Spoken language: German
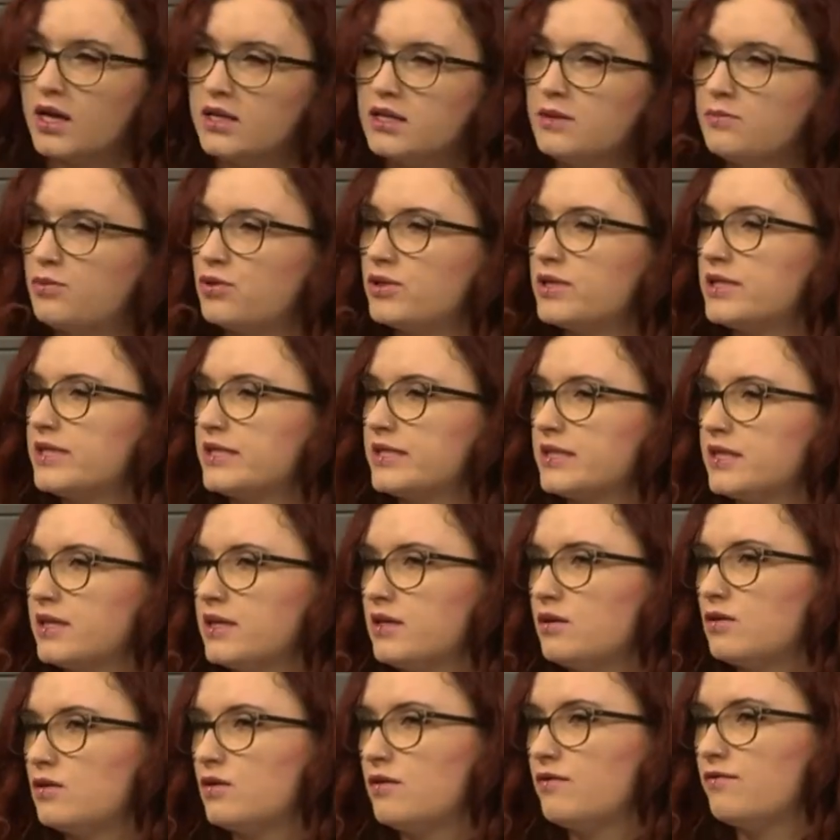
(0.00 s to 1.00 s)
Die
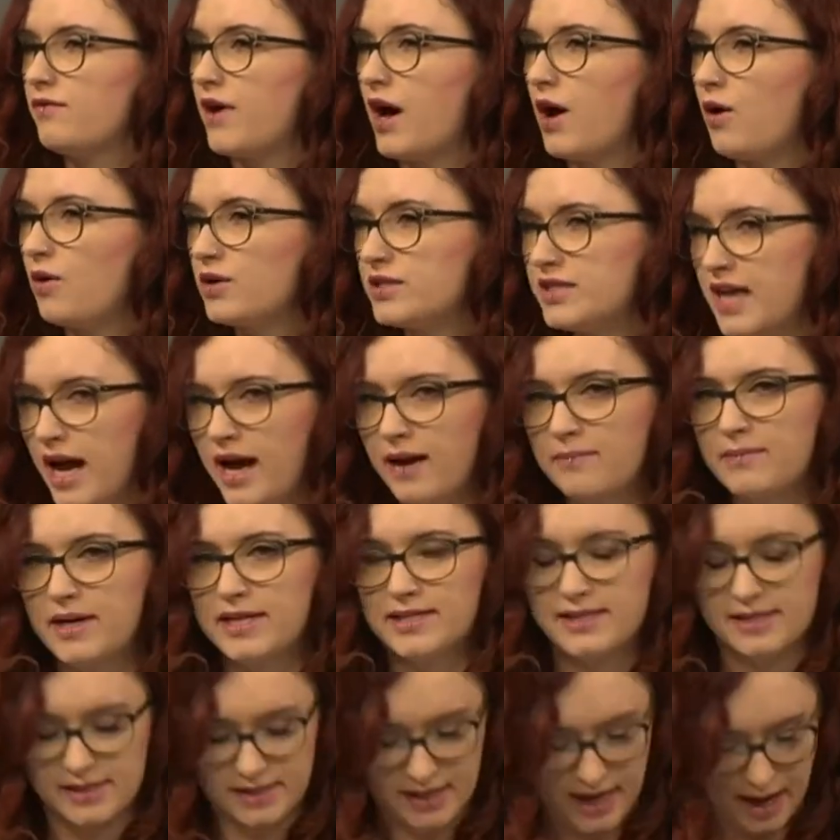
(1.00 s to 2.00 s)
Bundesregierung war auch
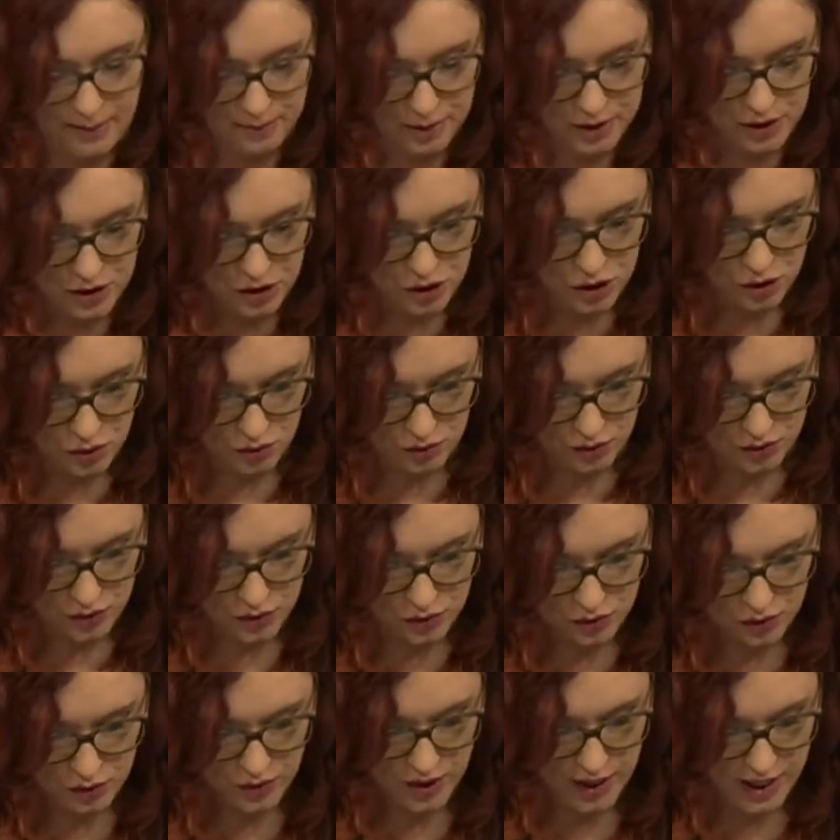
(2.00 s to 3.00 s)
damals skeptisch und
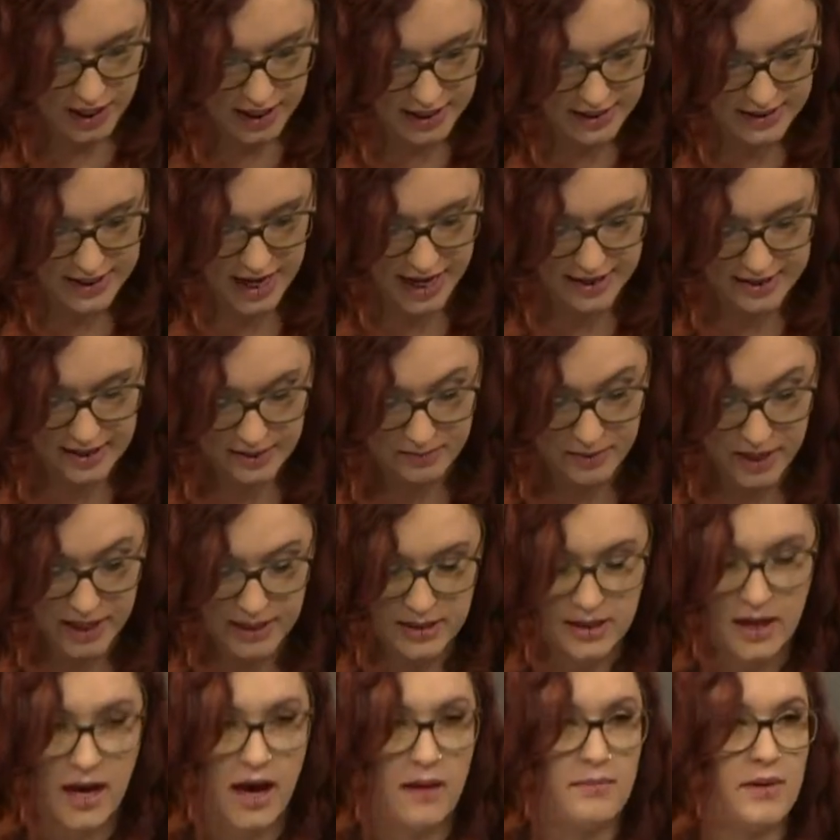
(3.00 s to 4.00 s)
zögerlich, hat am
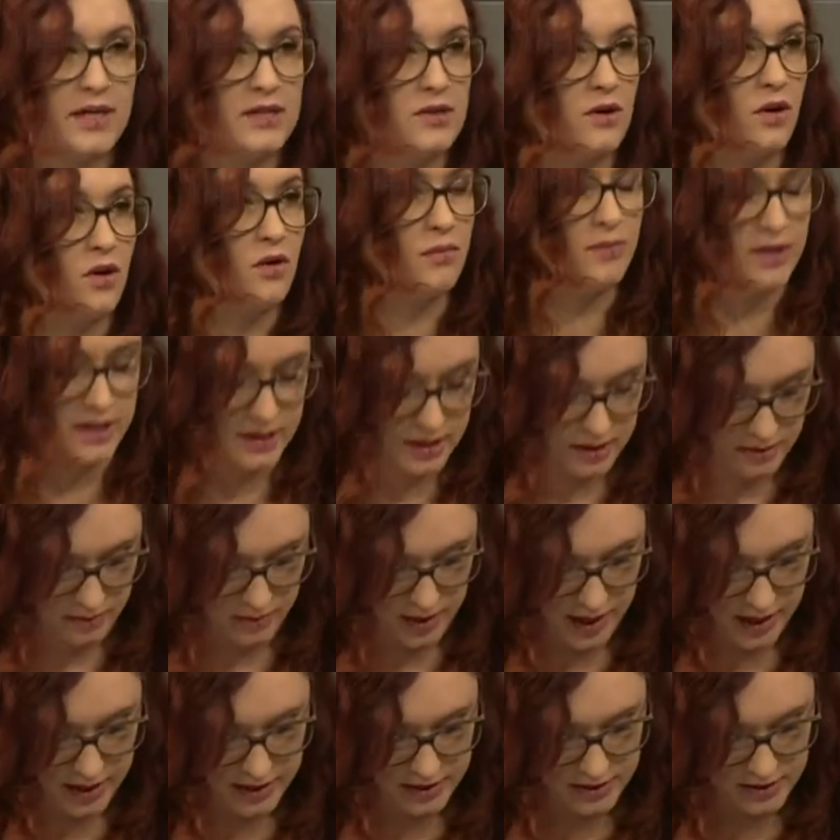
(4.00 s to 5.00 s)
Ende aber doch
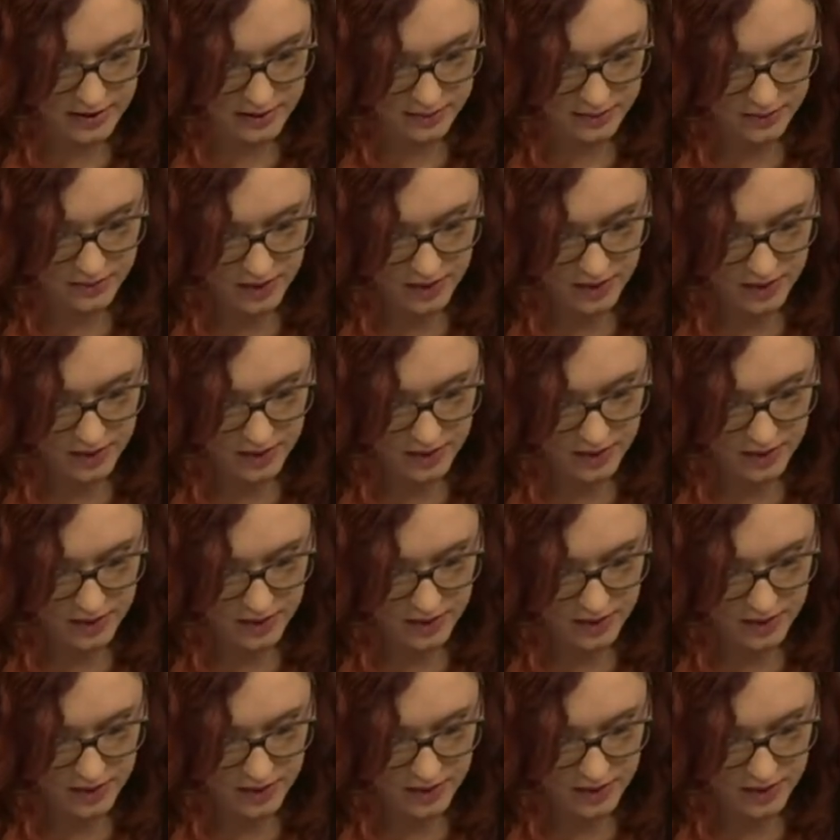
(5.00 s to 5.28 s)
mitgemacht.